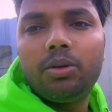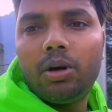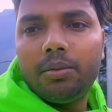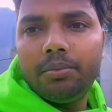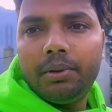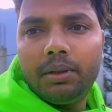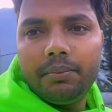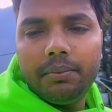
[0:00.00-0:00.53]
तो आप
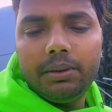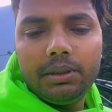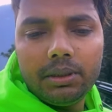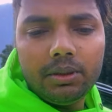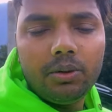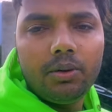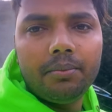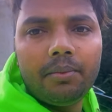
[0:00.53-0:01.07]
मेरे पीछे
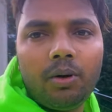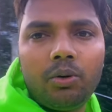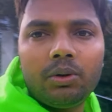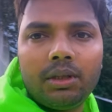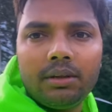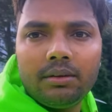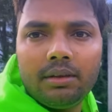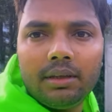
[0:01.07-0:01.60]
जो है
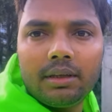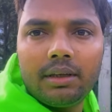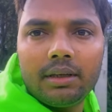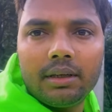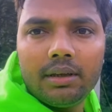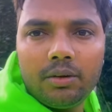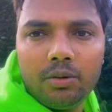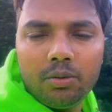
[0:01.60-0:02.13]
माउंटेन्स
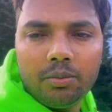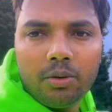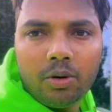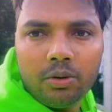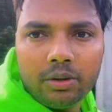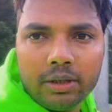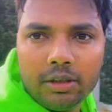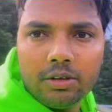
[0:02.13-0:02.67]
देखेंगे उन
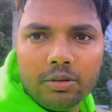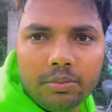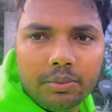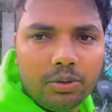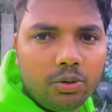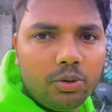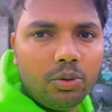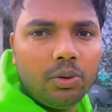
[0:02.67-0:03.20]
माउंटेन्स में
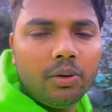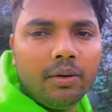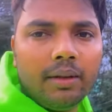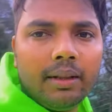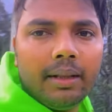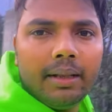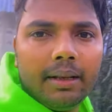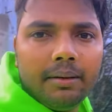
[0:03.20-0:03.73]
जो
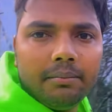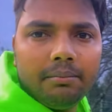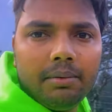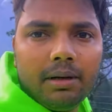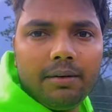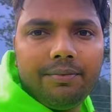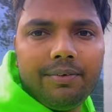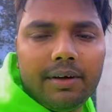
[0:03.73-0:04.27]

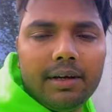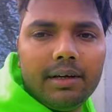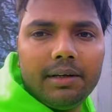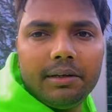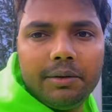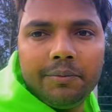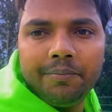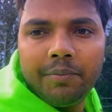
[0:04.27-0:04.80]
बर्फ़ है
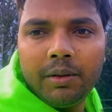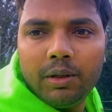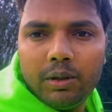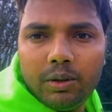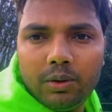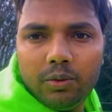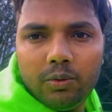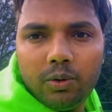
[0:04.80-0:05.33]

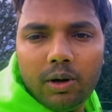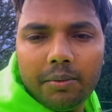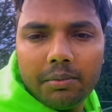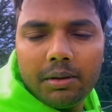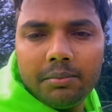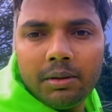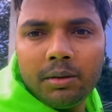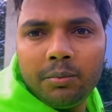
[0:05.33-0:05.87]
वो
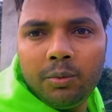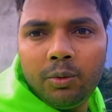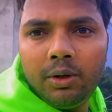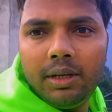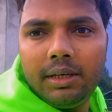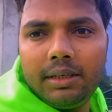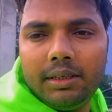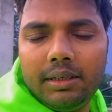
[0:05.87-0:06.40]
आपका मन मोह
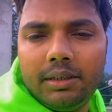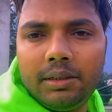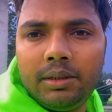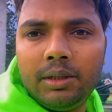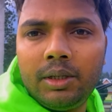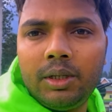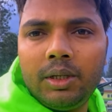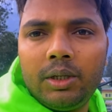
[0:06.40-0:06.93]
लेगी
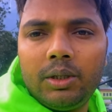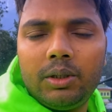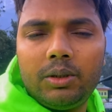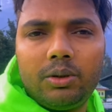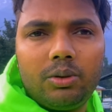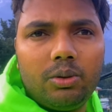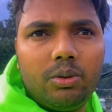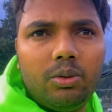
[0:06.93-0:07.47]

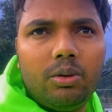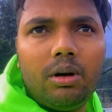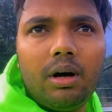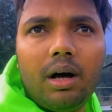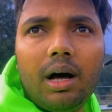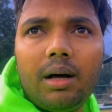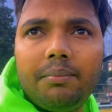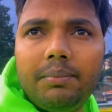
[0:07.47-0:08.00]
तो
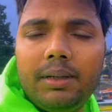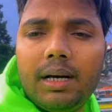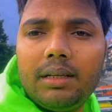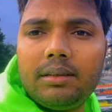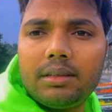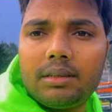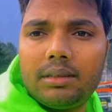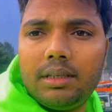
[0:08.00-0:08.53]
आप भी आ
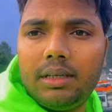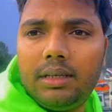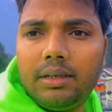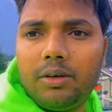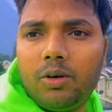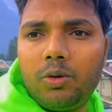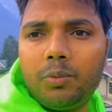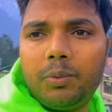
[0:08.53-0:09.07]
सकते हैं
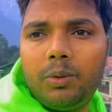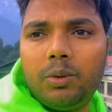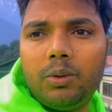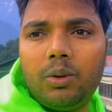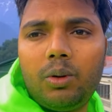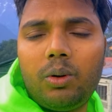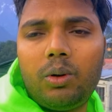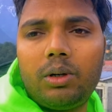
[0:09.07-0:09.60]
रिकांगपियो
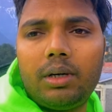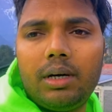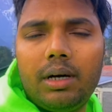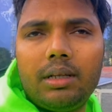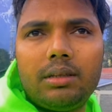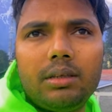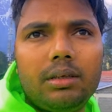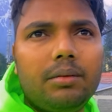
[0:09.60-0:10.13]
और
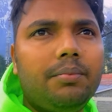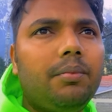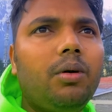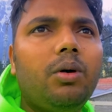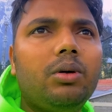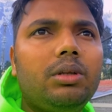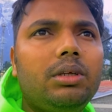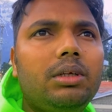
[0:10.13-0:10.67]
यहाँ से
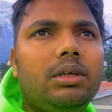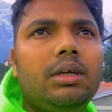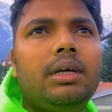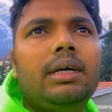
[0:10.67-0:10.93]
बहुत ही